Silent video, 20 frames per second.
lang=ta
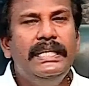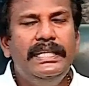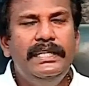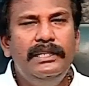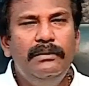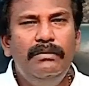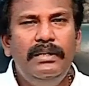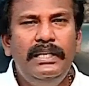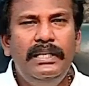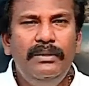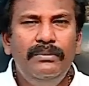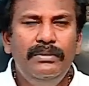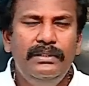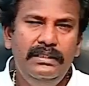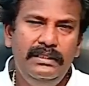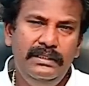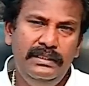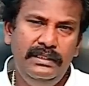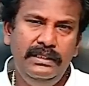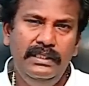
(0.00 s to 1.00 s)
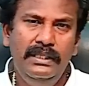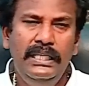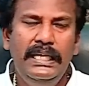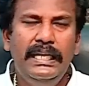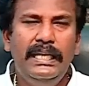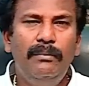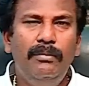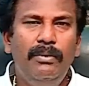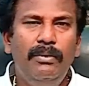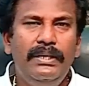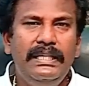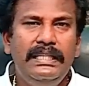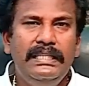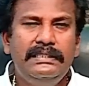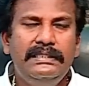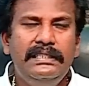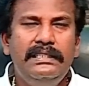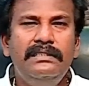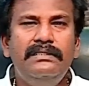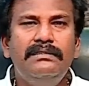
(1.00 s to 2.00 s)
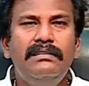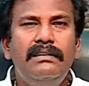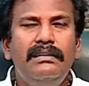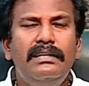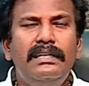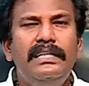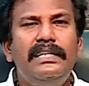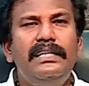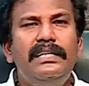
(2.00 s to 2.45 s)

இந்த மாதிரி வந்து நம்மளுடைய சென்சார்கனை